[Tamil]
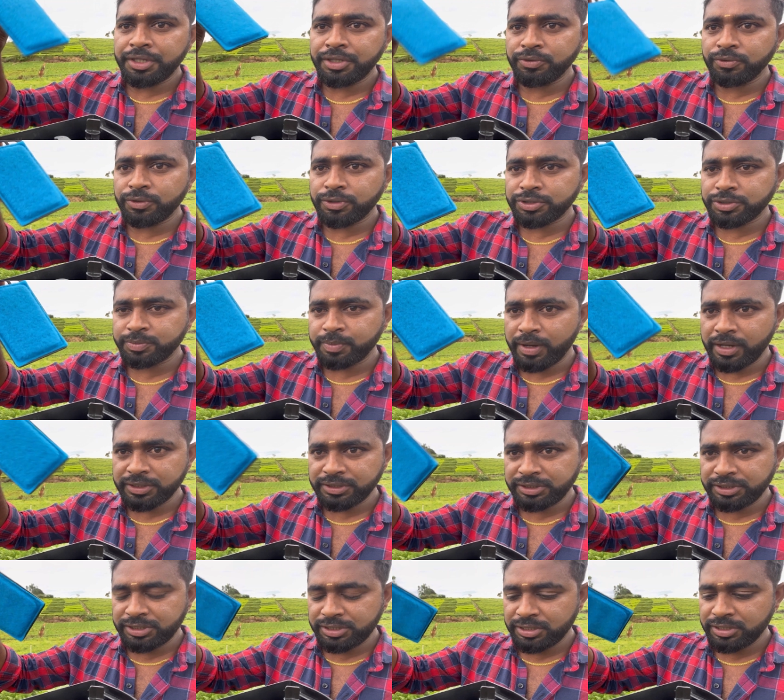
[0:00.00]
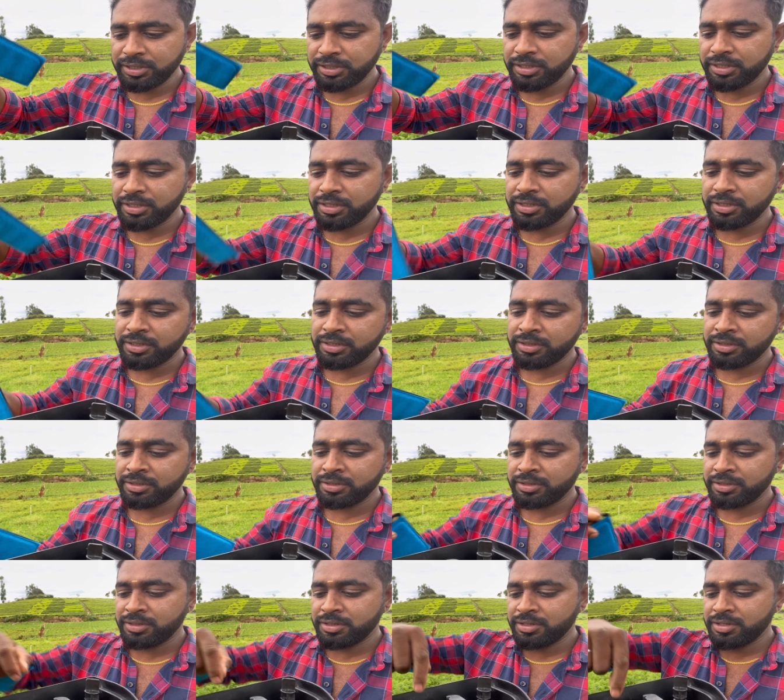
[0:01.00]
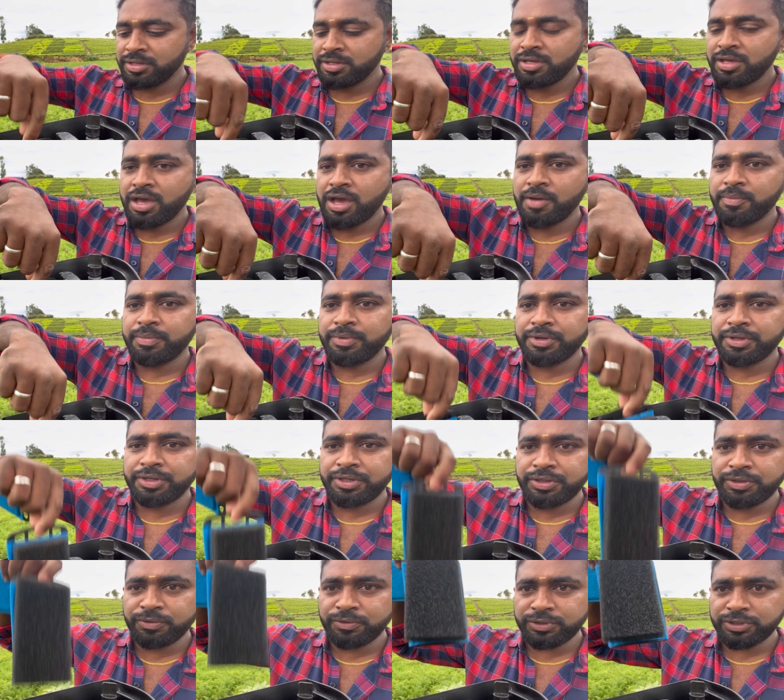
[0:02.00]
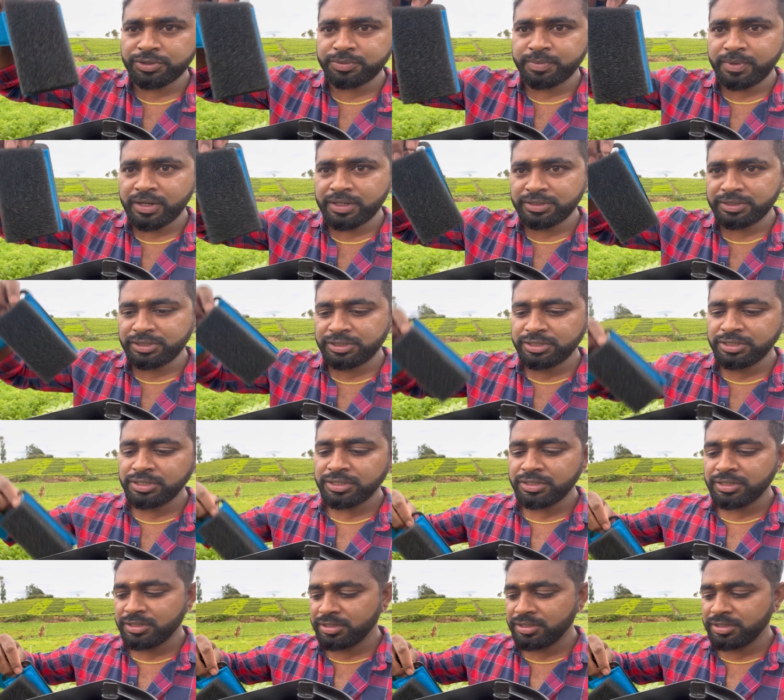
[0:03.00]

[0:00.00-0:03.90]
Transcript: இது ஒரு ஸ்பாஞ்சு அப்புறம் இது ஒரு ஸ்பாஞ்சு